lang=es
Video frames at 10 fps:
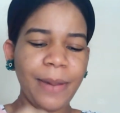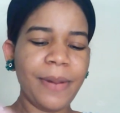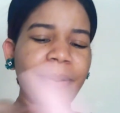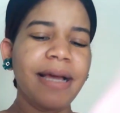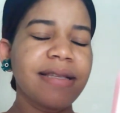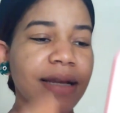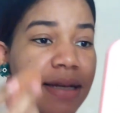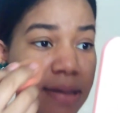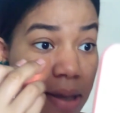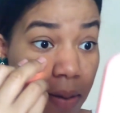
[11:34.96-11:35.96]
me voy a hacer
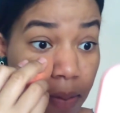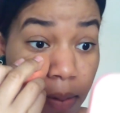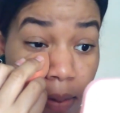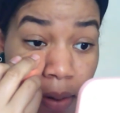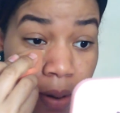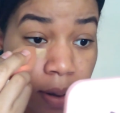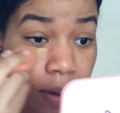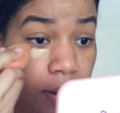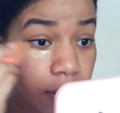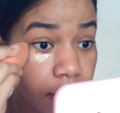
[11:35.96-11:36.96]
así
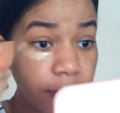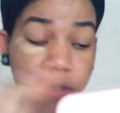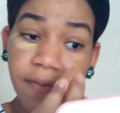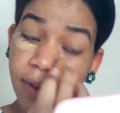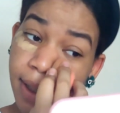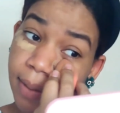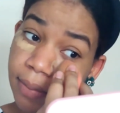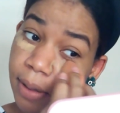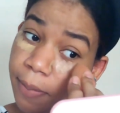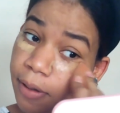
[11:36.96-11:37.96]
como si fuera un tipo